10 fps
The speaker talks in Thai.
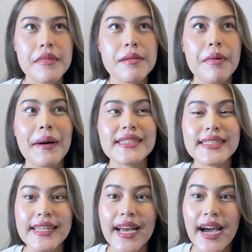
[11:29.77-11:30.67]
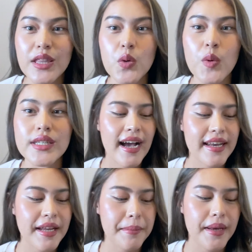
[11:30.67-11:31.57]
มีประมาณ สี่ถึงห้า ตัว
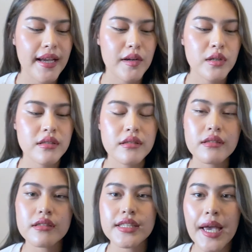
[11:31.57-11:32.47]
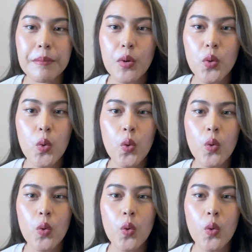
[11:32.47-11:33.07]
อันดับแรกก็คือแชมพู